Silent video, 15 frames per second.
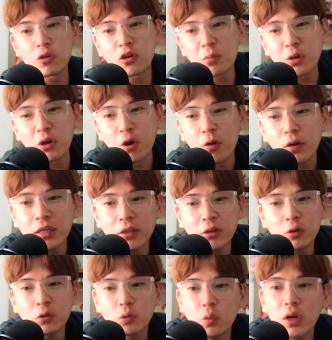그러면
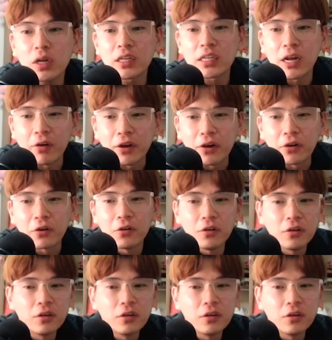여기서 또 하나 나와요.